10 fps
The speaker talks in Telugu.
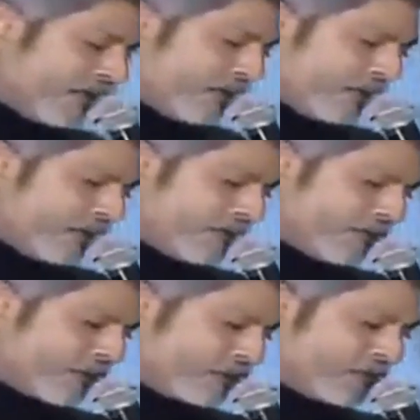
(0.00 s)
అయిందంటే
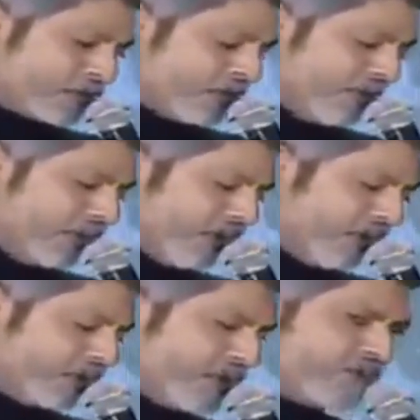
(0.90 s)
ఒకరోజు ఈవినింగ్
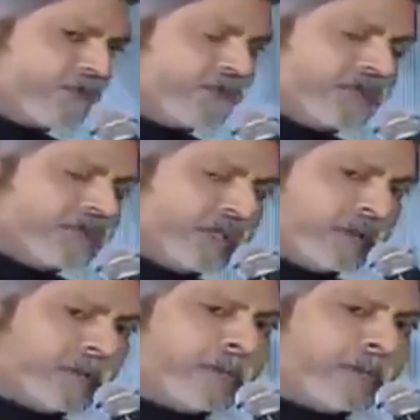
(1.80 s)
ఎయిట్ థర్టీకి ఫోన్ చేశాడు